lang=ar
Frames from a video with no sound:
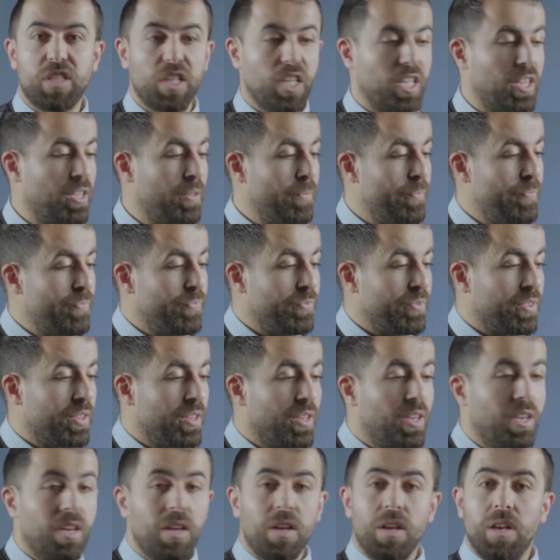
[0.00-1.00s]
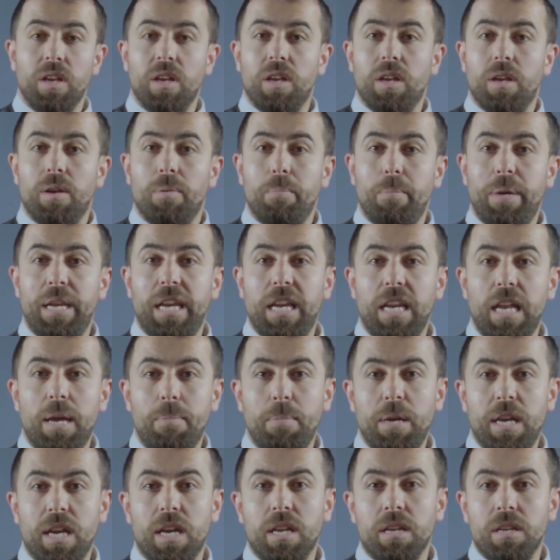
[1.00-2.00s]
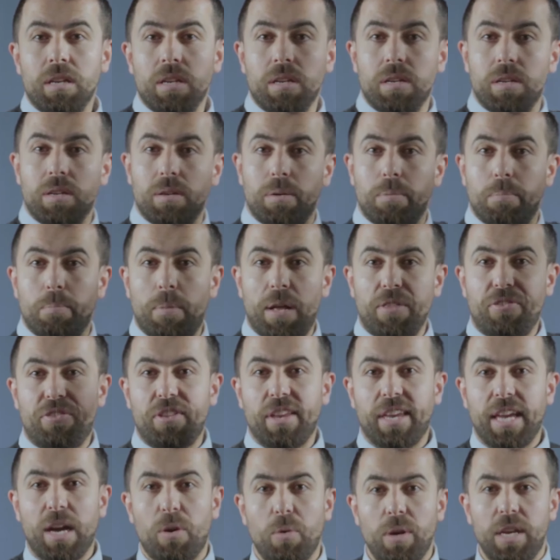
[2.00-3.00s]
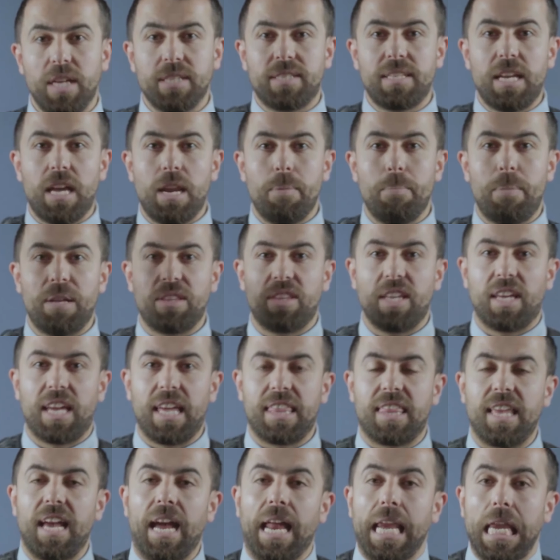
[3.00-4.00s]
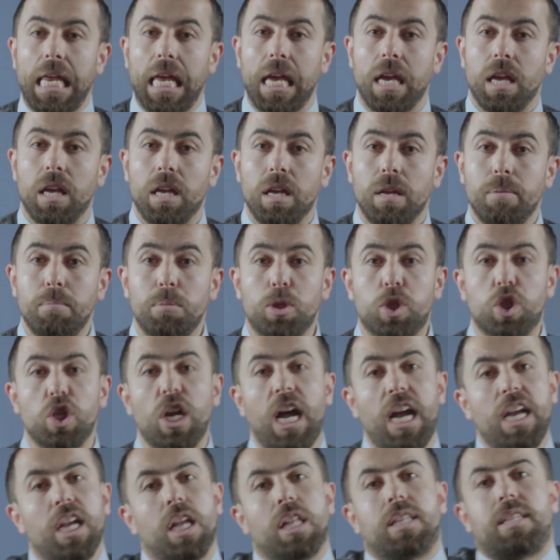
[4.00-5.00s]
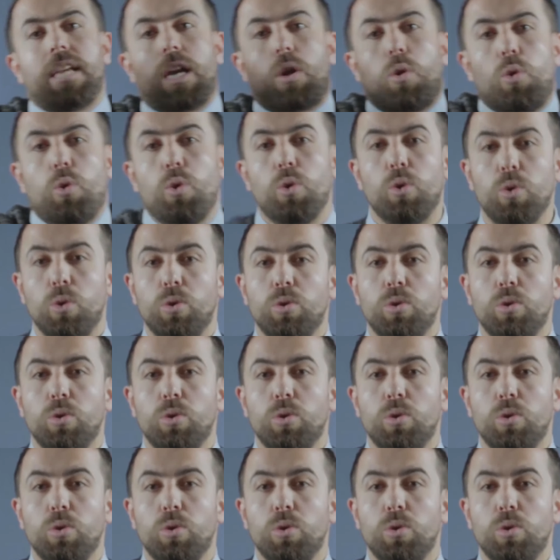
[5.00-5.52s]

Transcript: ستين من اليمين بمنطقه واليسار بمنطقه ثانيه مش راح يلتقوا